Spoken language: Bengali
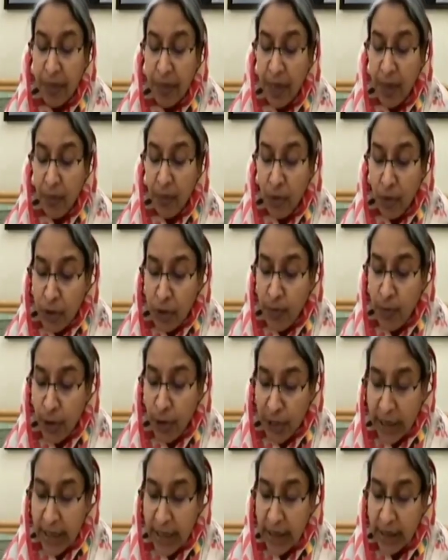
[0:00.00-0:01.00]
মোট
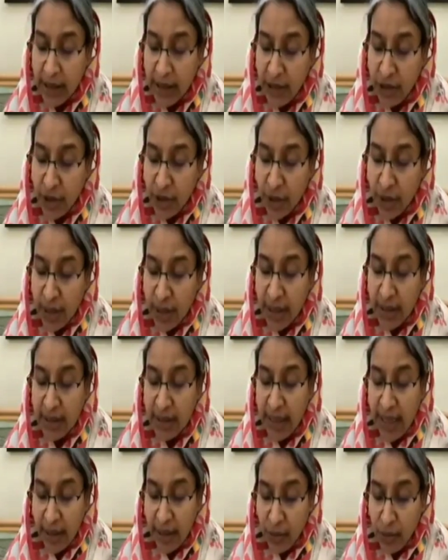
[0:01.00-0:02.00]
পরীক্ষার্থীর সংখ্যা
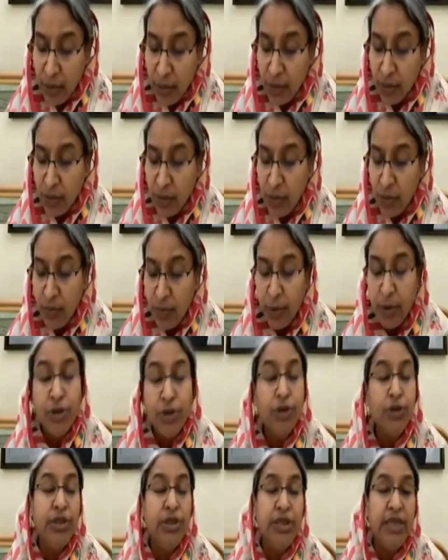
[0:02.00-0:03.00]
তেরো লক্ষ
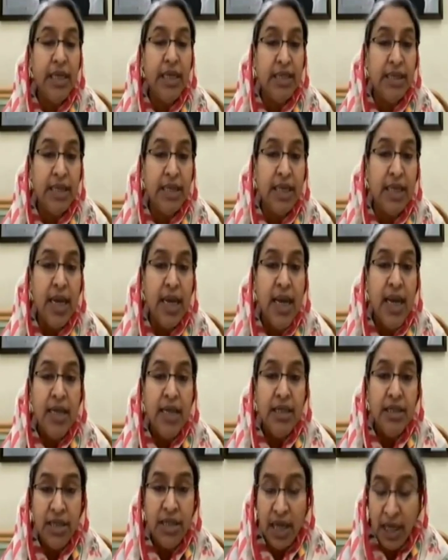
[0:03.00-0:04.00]
পঁয়ষট্টি হাজার
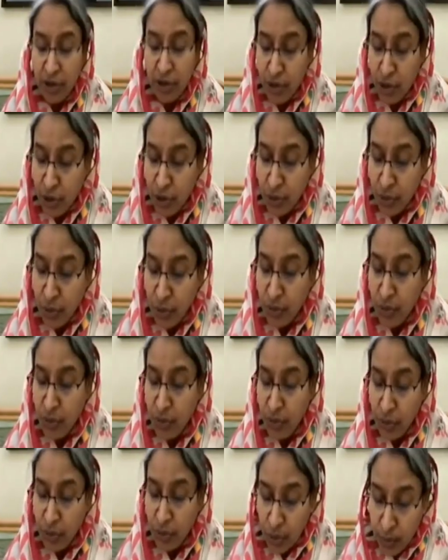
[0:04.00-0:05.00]
সাতশো
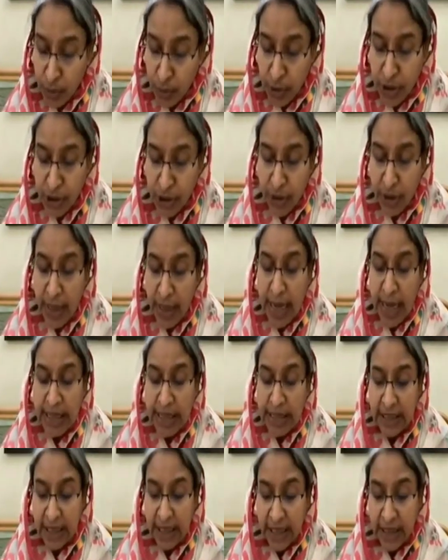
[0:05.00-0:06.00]
উননব্বই জন
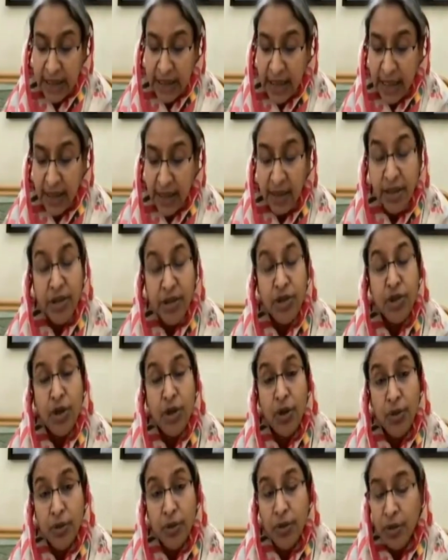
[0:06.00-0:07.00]
সেখানে ছাত্রী ছ
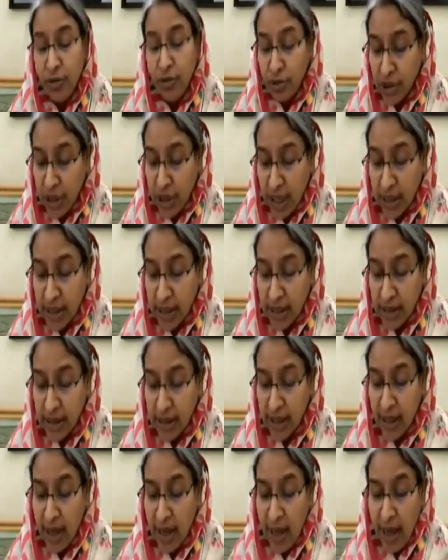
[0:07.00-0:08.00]
লক্ষ ষাট
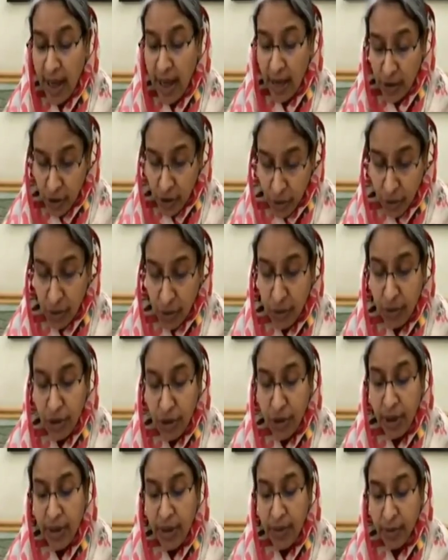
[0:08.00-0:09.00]
হাজার চোদ্দ
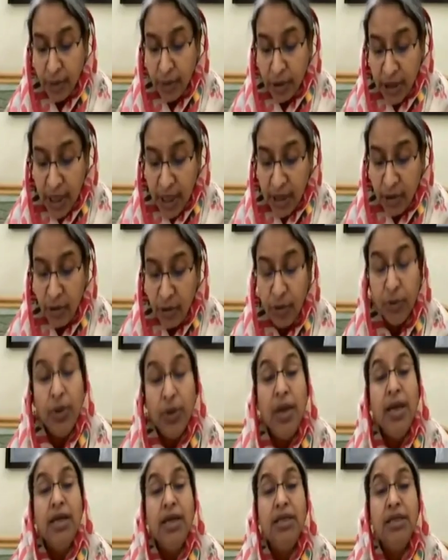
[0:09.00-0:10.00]
জন এবং ছাত্র
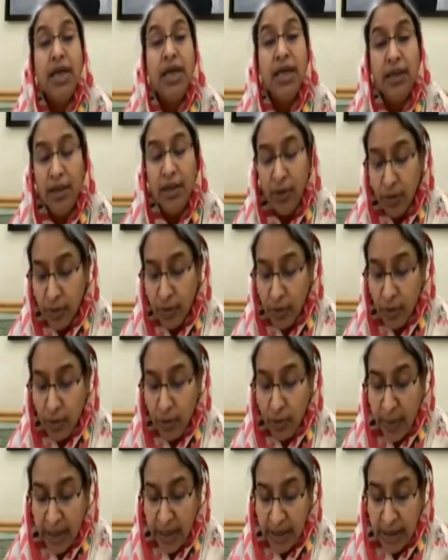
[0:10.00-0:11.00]
সাত লক্ষ
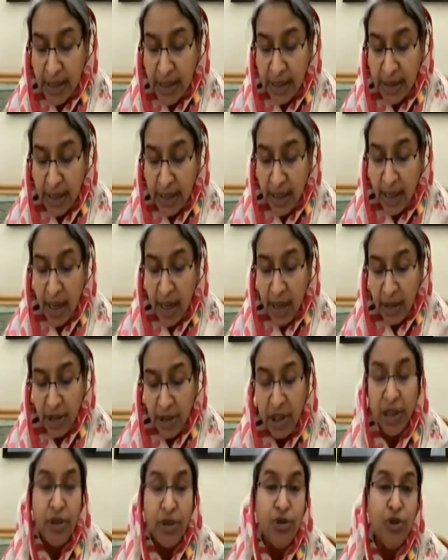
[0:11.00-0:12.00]
পাঁচ হাজার
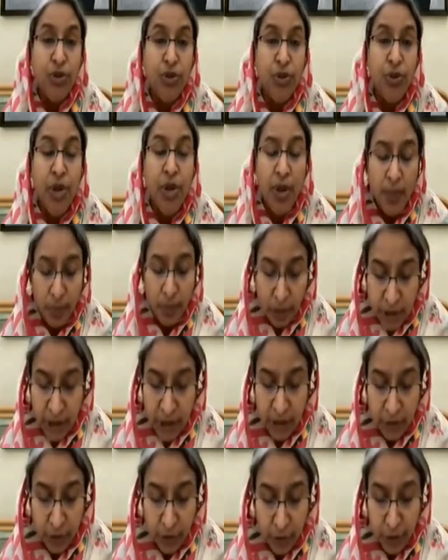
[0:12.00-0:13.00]
সাতশো
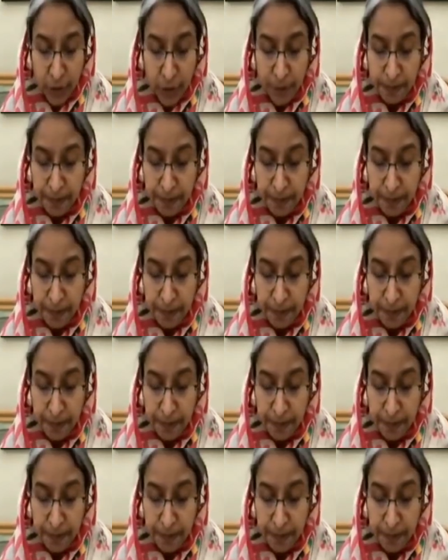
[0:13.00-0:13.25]
পঁচাত্তর জন